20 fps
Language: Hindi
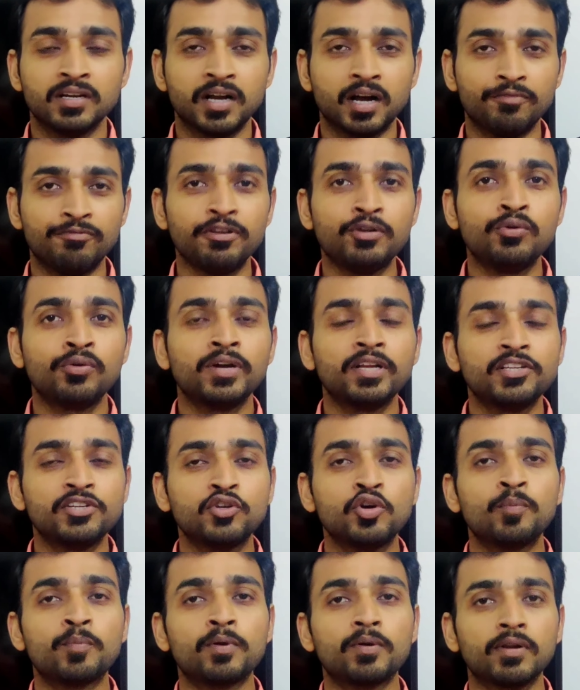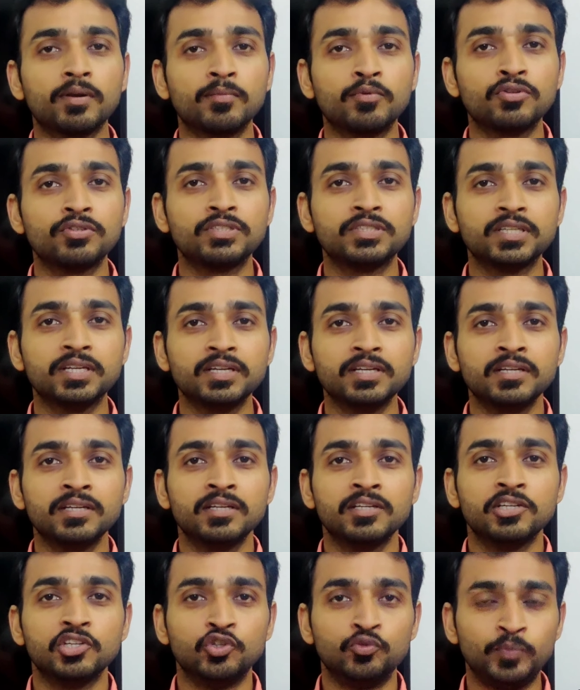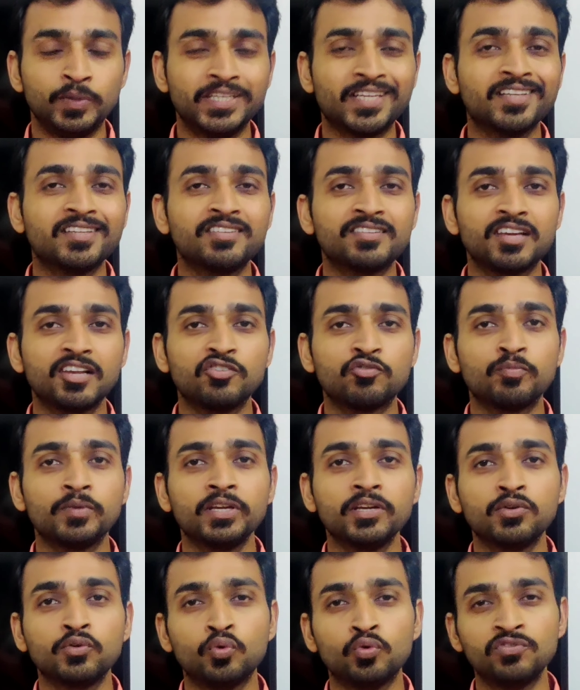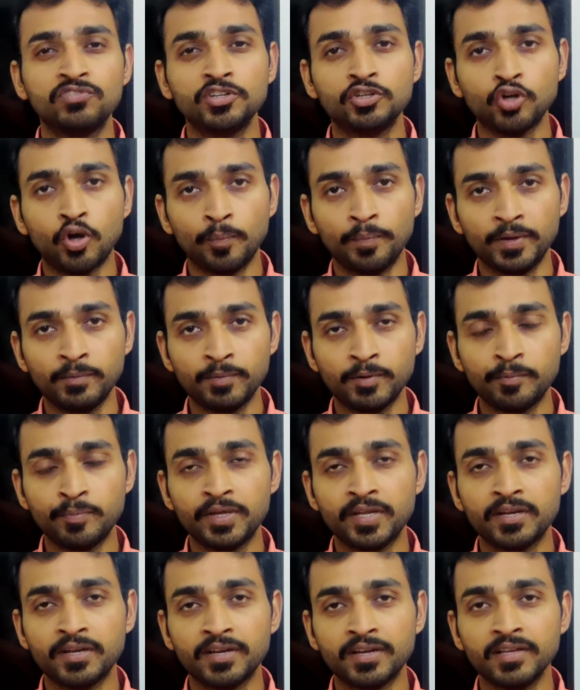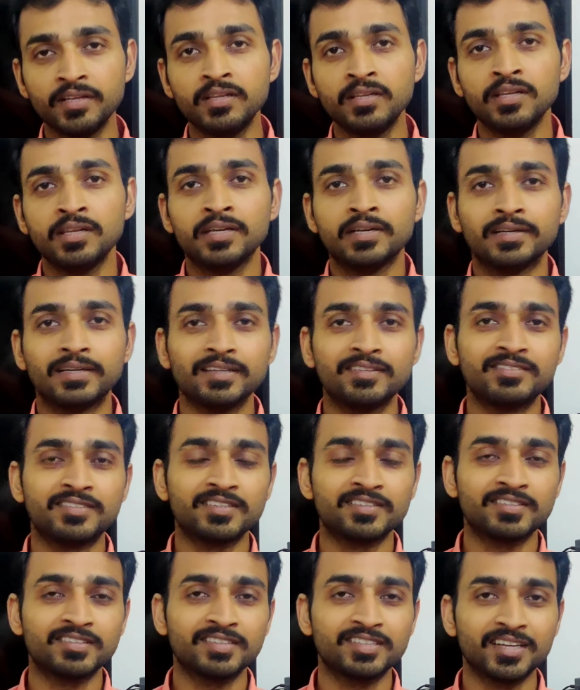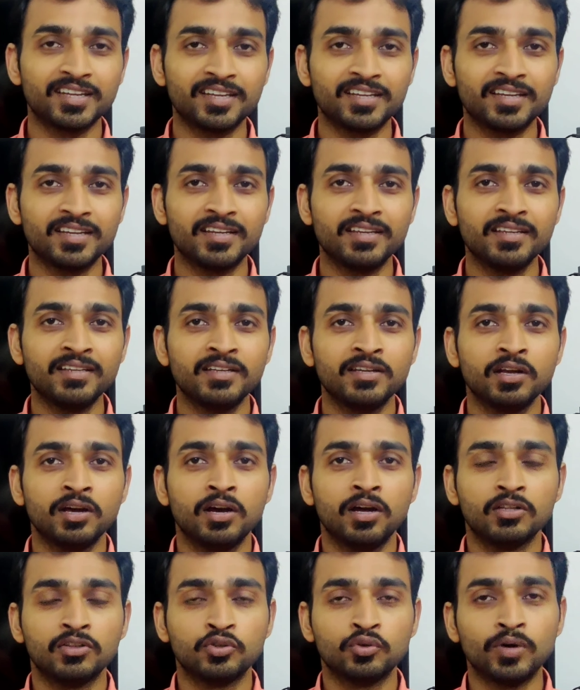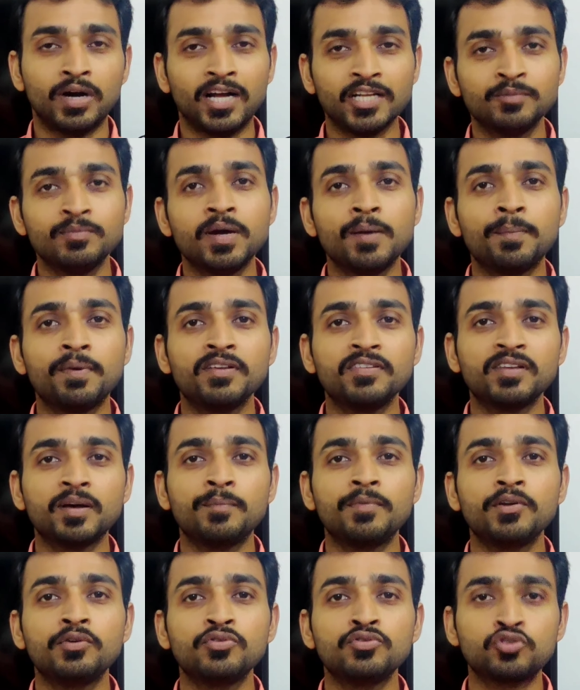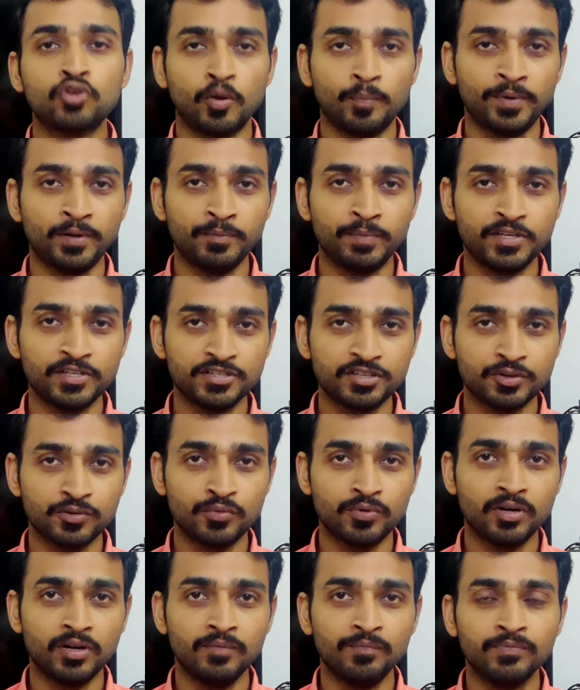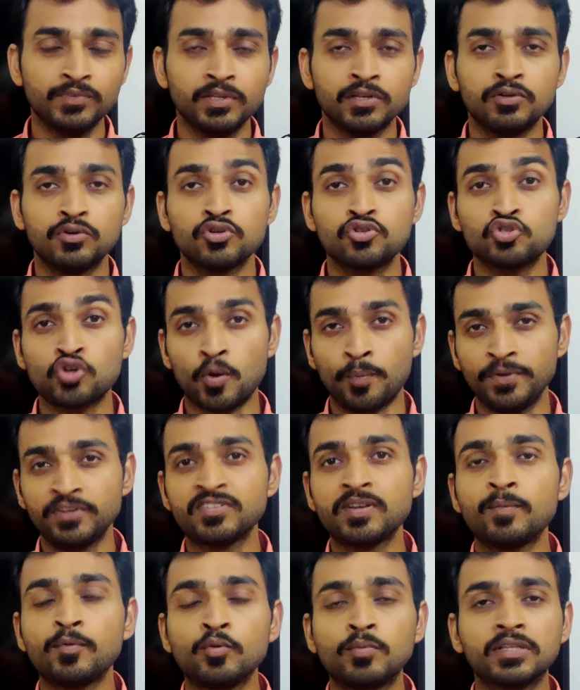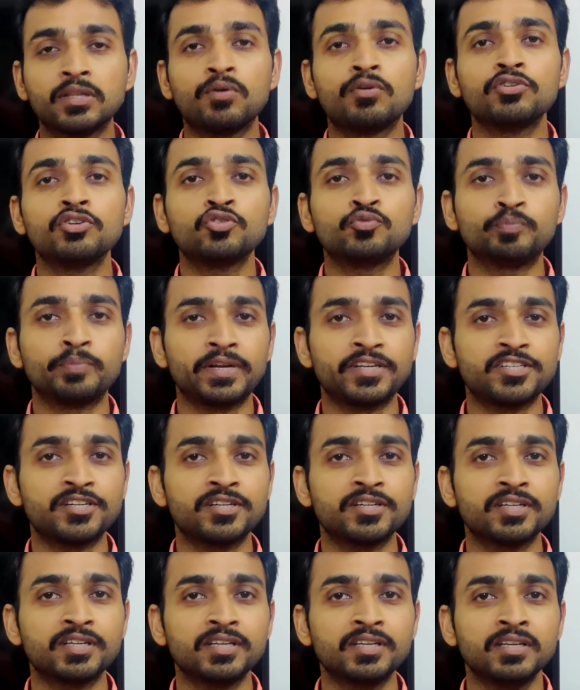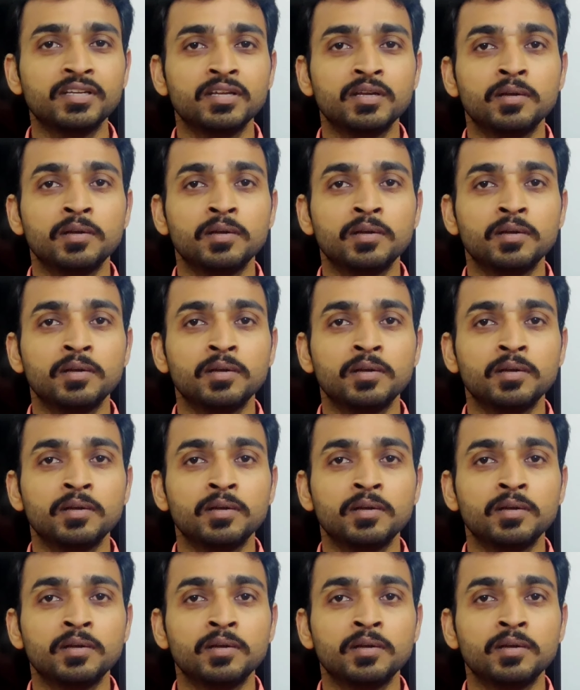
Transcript: काफ़ी लोग हैं जिनको प्रॉब्लम होती है स्पीकिंग स्किल्स में कौन से टॉपिक प्रिपेयर करें किस तरह से तैयारी करें तो आज मैं आपके सामने कुछ टॉपिक पेश करूंगा कुछ टॉपिक्स आपको बताऊंगा जो एक्सप्रेशन के